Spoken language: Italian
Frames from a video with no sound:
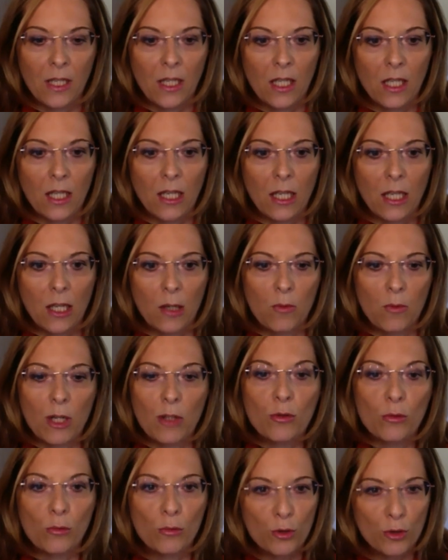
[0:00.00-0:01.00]
eh, una
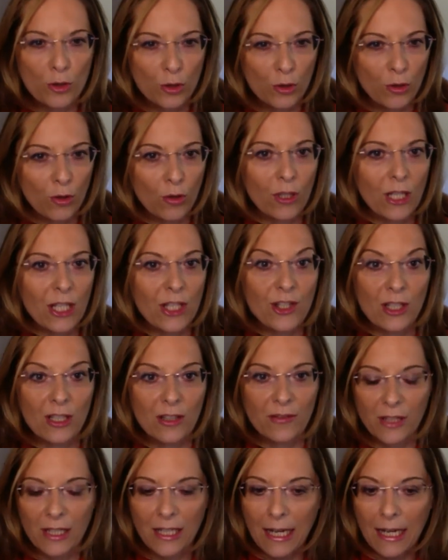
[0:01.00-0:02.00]
soluzione
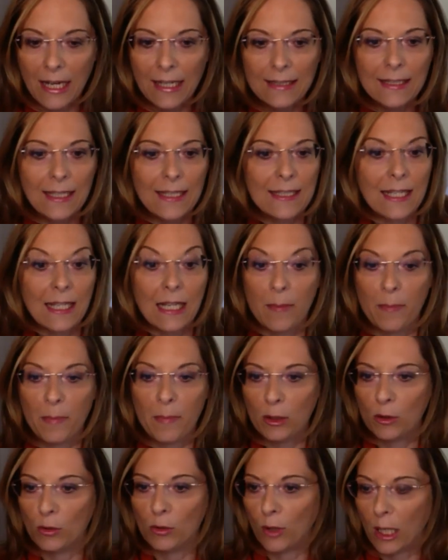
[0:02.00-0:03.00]
gelificata e si è
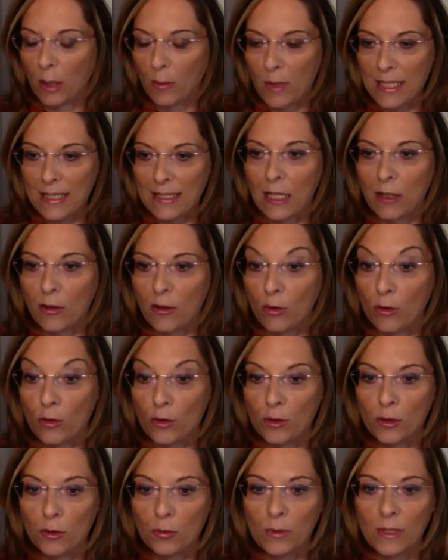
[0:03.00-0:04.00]
capito che questi erano
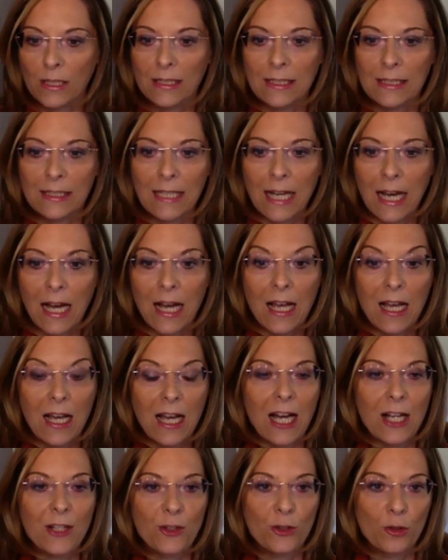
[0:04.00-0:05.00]
costituiti da
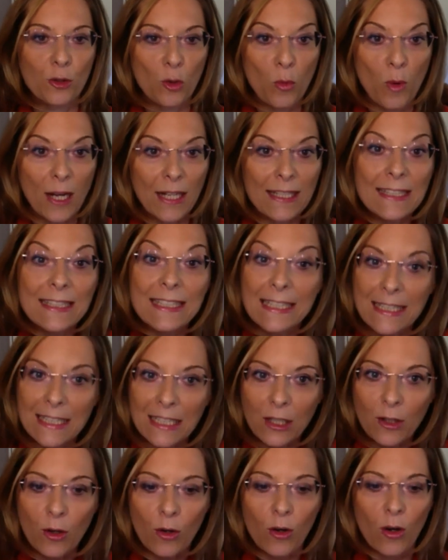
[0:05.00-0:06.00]
acido
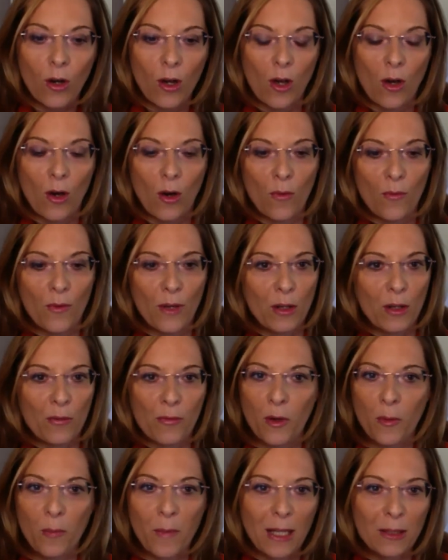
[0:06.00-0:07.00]
guanidilico, ovvero
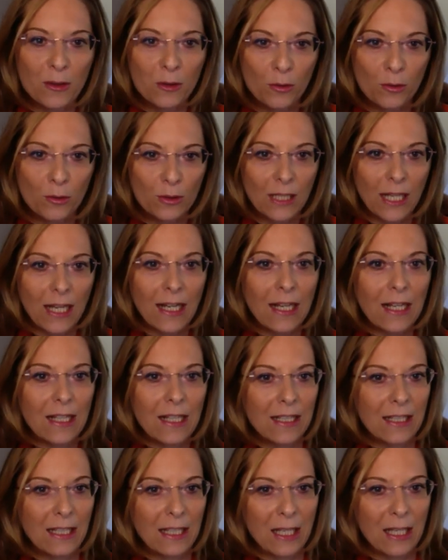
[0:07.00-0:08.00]
formato da
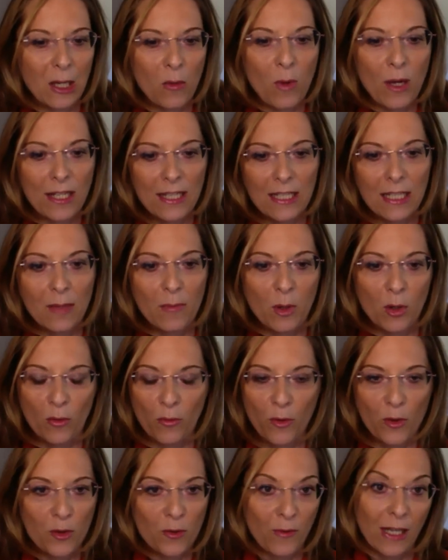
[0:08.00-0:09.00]
eh, guanine
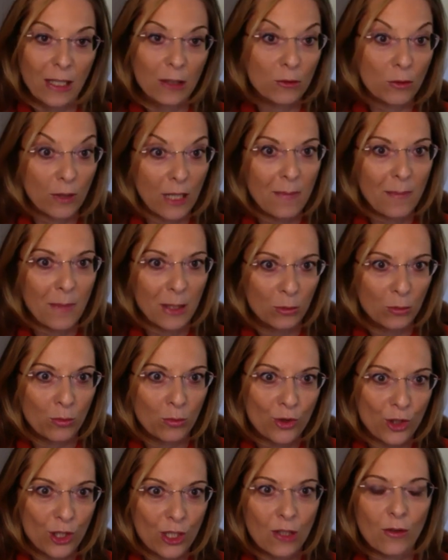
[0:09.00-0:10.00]
monofosfato, che è il
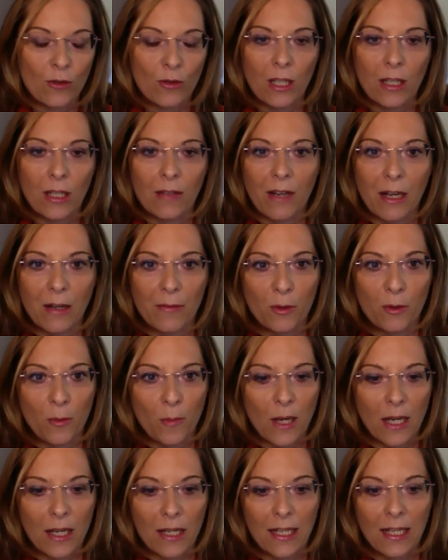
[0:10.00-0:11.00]
mattoncino che va a
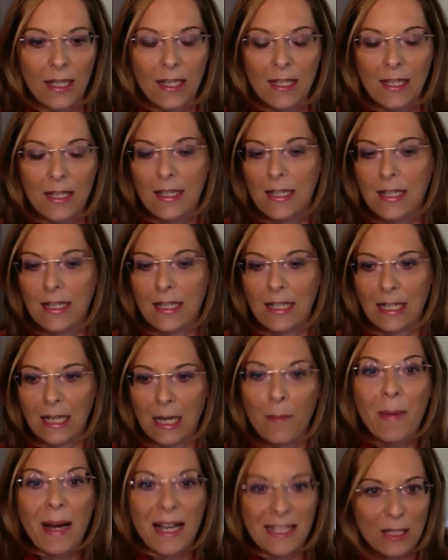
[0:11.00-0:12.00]
formare eh, la
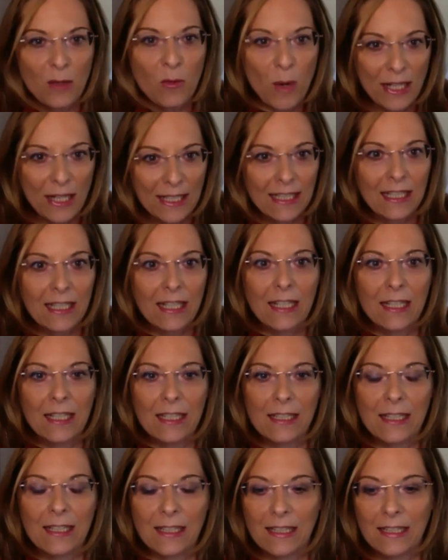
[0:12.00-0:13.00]
base guanina
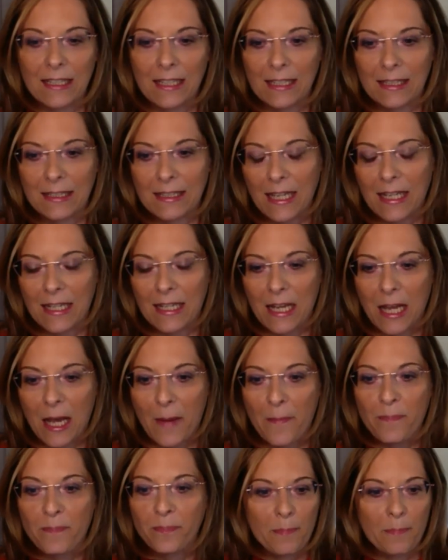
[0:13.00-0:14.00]
nel, nel
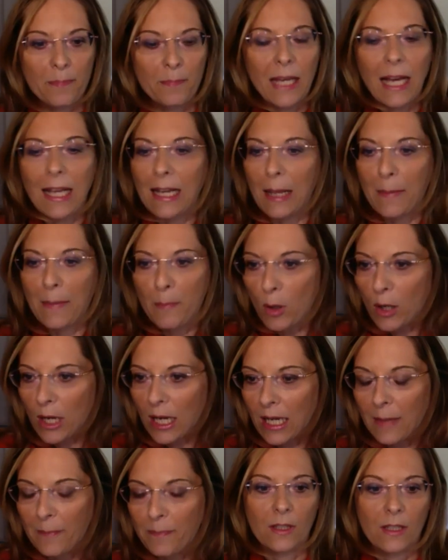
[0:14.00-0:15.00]
DNA.
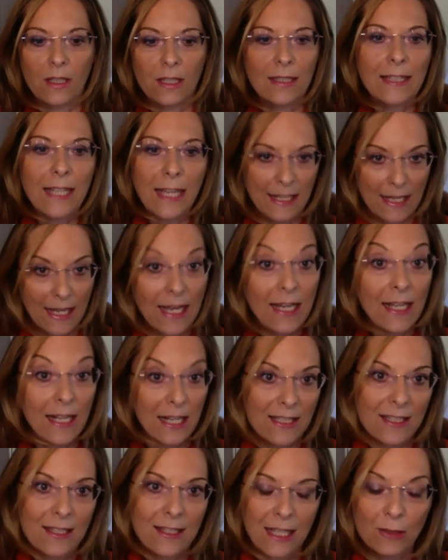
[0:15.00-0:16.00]
All'epoca il DNA era
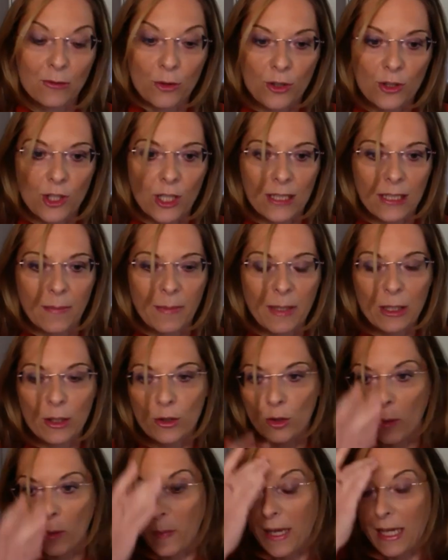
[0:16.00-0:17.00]
stato certamente
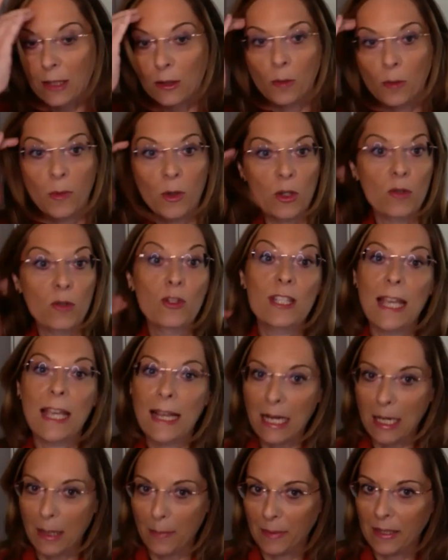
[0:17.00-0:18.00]
scoperto, ma non si era
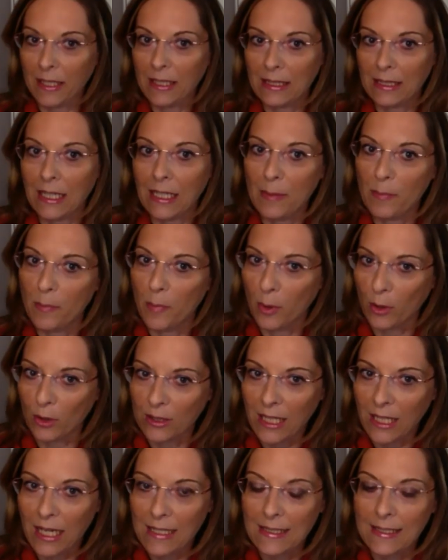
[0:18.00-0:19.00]
capita
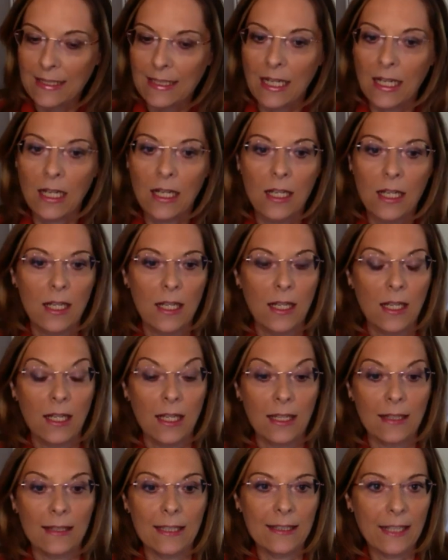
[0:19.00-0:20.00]
l'importanza
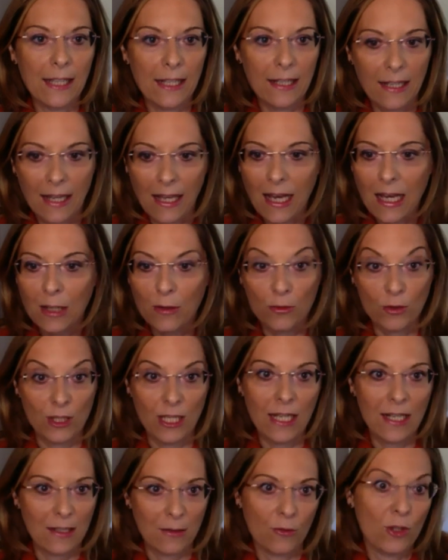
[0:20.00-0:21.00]
del DNA, non si,
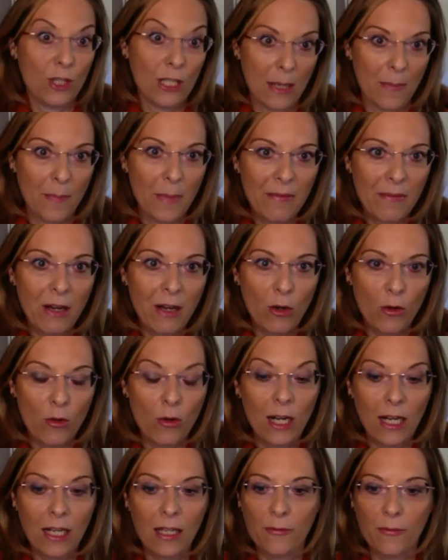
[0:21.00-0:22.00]
era, non si, sapeva
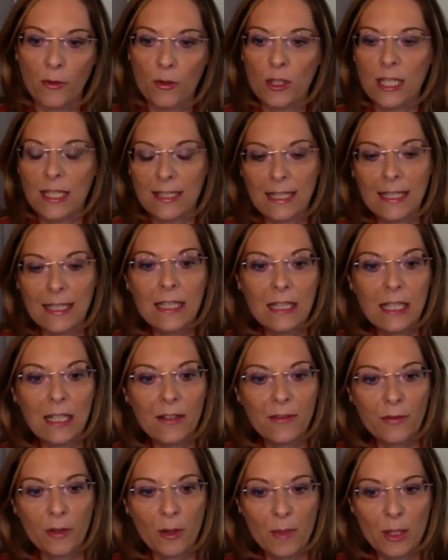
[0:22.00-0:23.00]
ancora che fosse sede
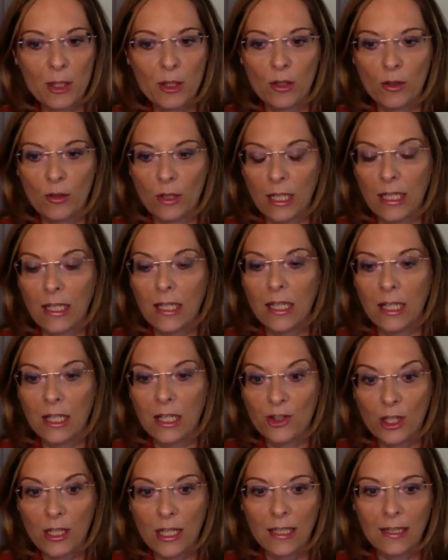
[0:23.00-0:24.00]
dell'informazione eh,
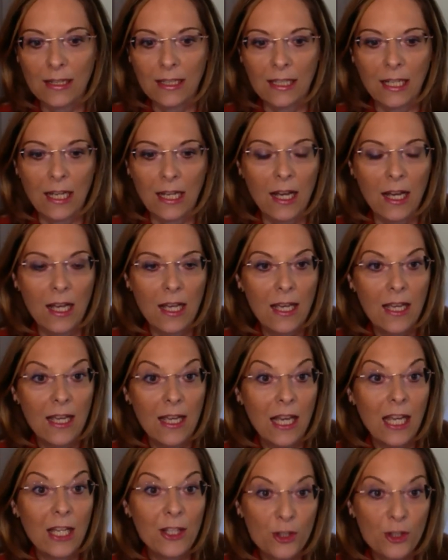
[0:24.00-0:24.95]
genetica. E